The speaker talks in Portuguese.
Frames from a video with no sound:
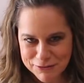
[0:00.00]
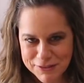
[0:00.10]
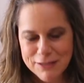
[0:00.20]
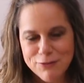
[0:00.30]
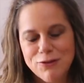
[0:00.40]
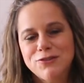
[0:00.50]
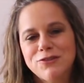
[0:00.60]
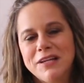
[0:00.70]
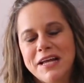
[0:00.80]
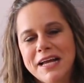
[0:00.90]
enfim, ao
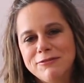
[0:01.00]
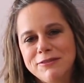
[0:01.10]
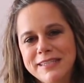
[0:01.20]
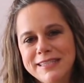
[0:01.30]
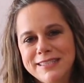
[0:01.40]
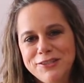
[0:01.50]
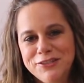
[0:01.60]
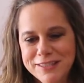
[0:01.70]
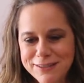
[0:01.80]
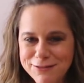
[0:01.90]
nosso lado, e
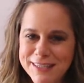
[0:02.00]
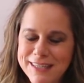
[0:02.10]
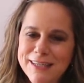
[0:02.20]
decidiram